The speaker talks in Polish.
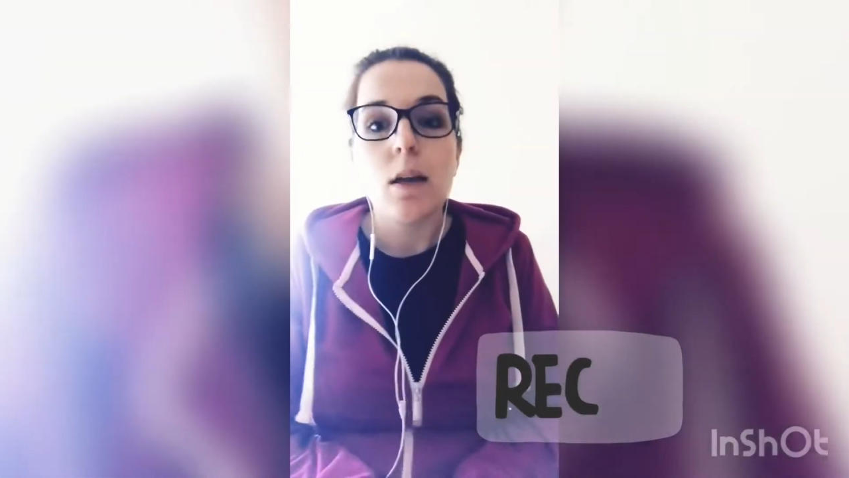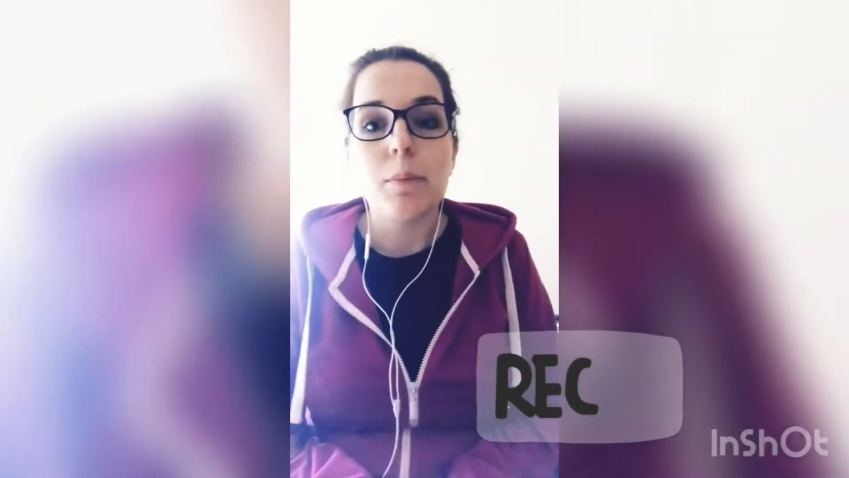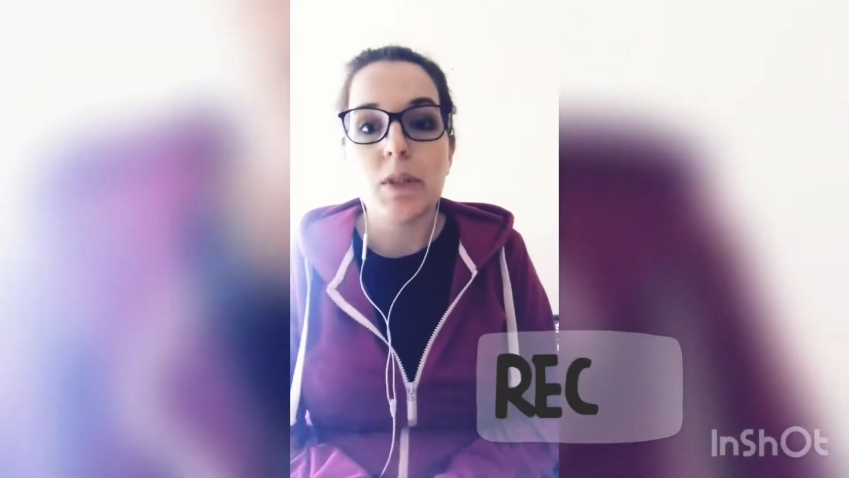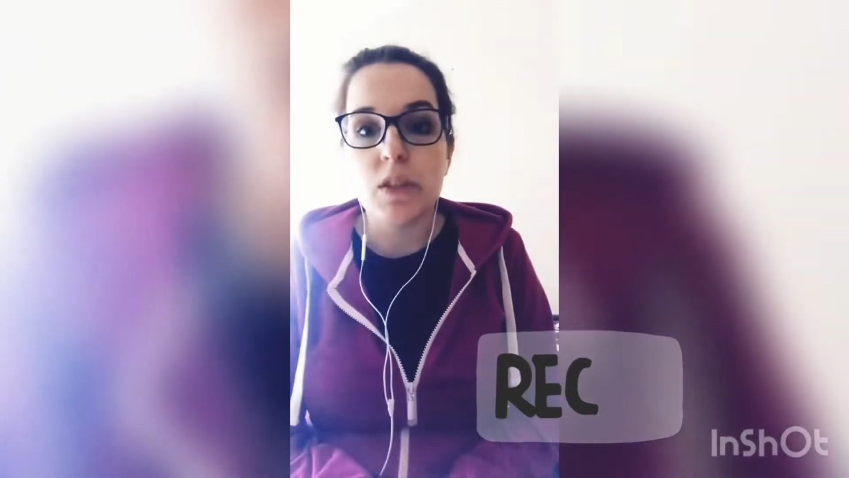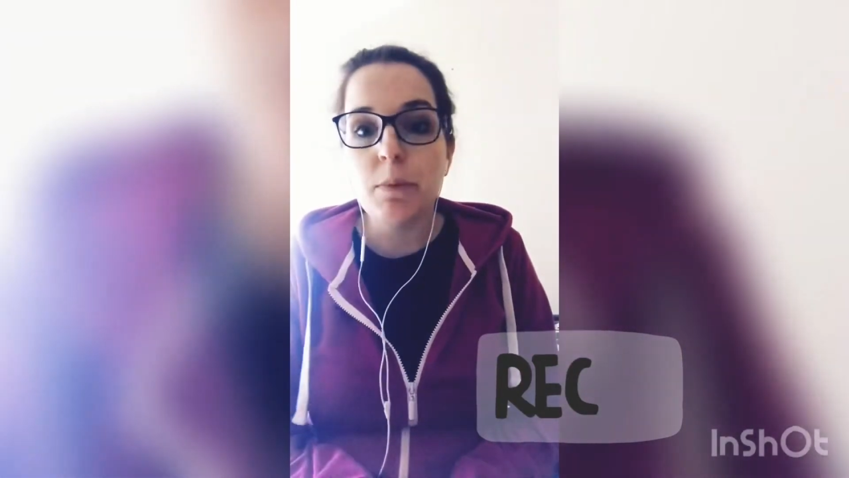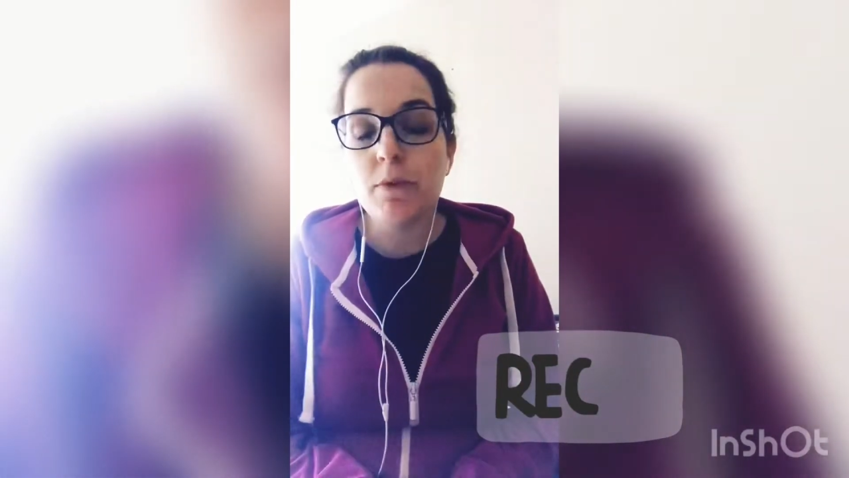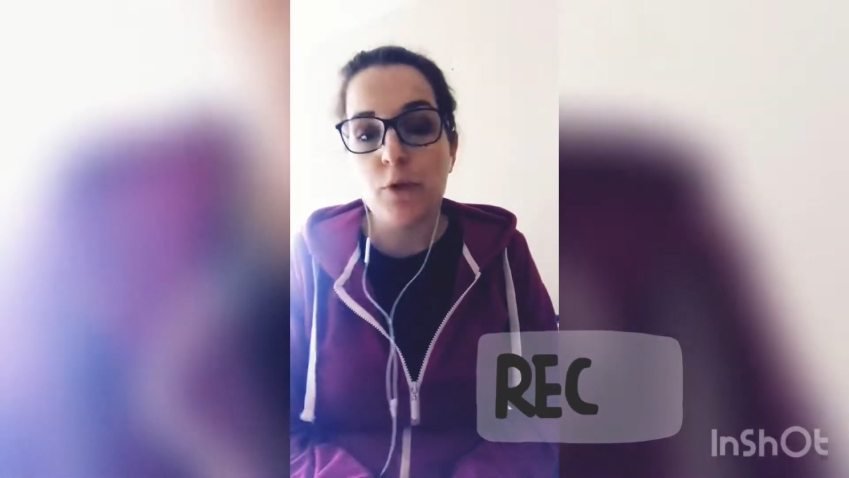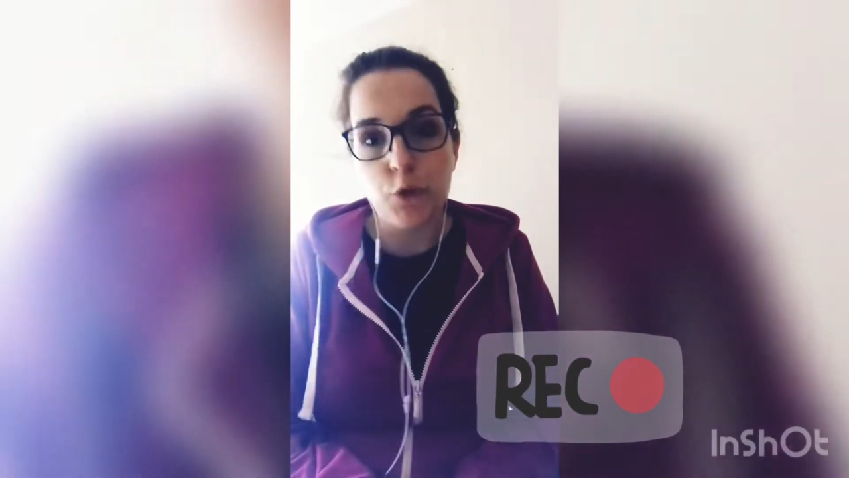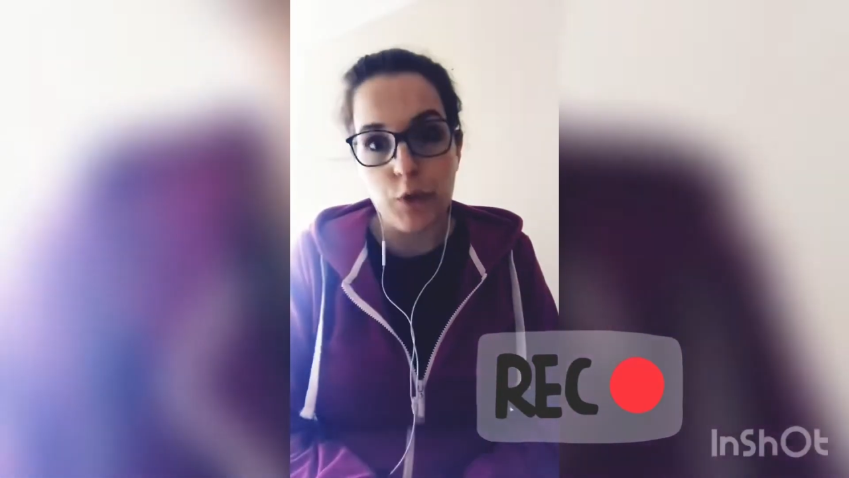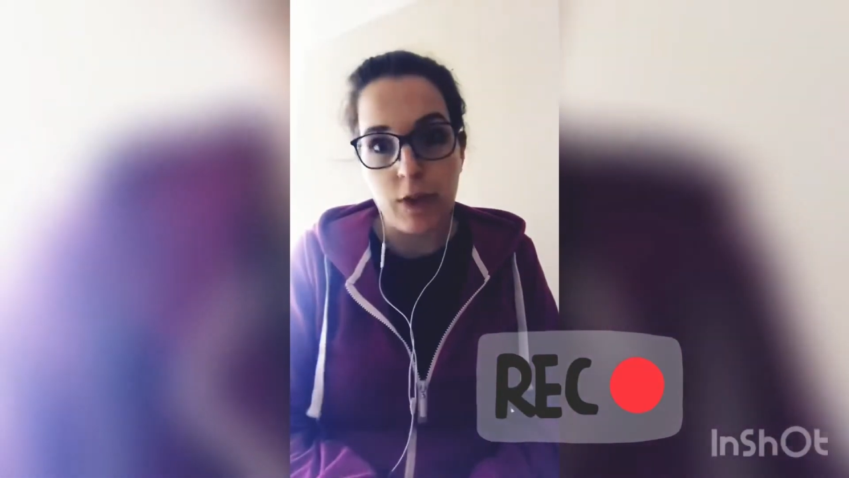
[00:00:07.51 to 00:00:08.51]
Będziemy
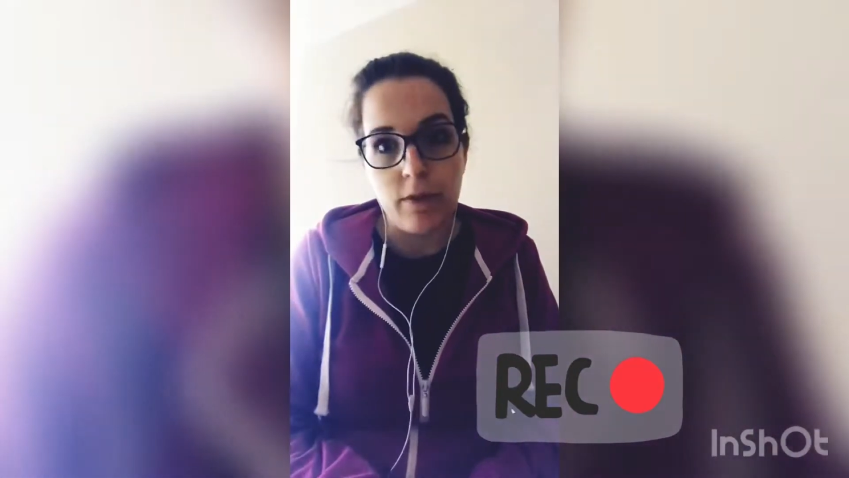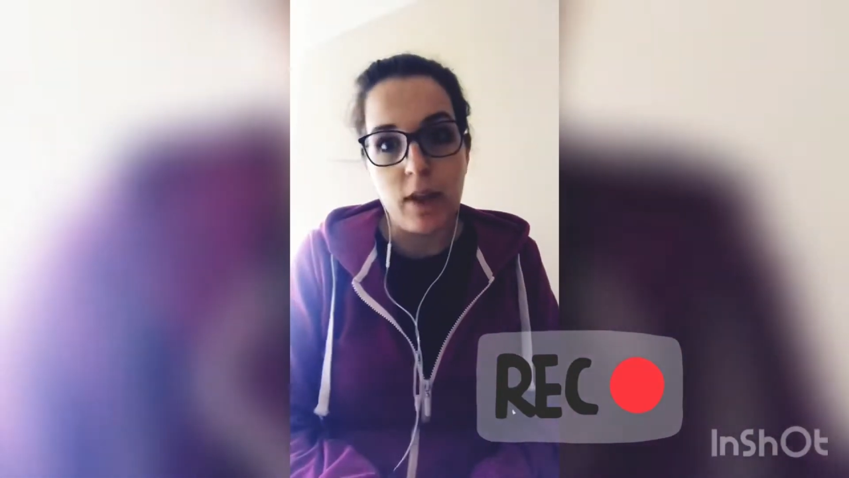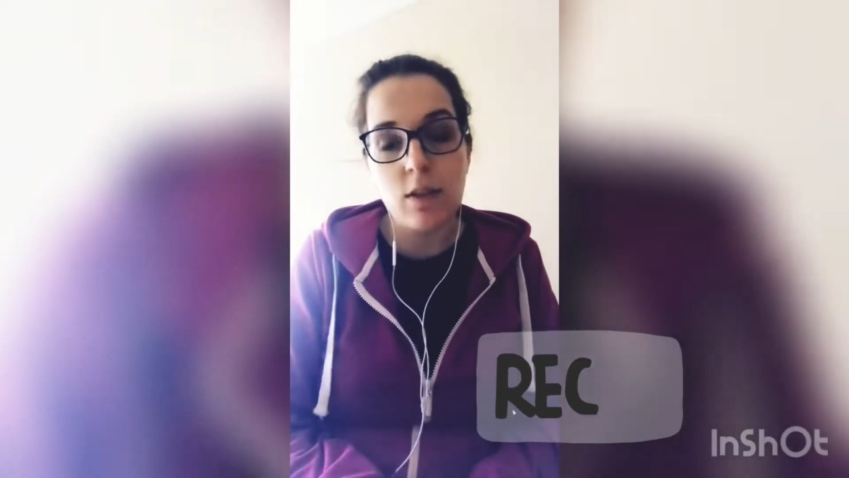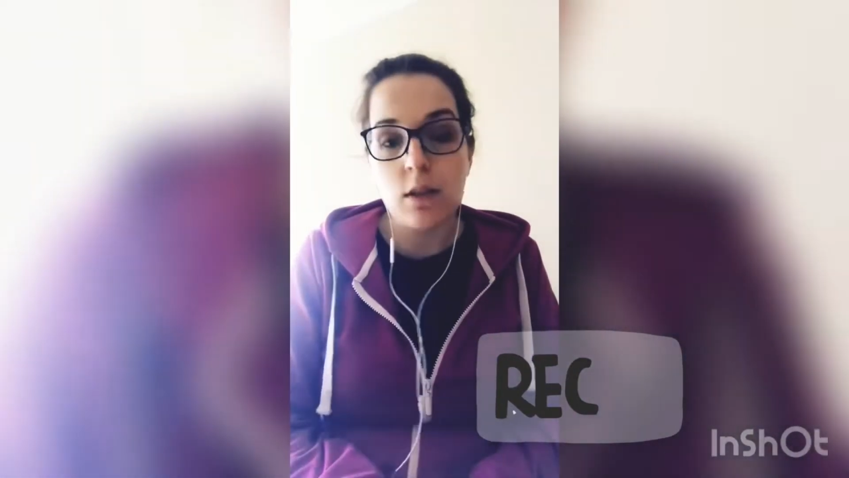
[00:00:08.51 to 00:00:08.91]
wyszukiwać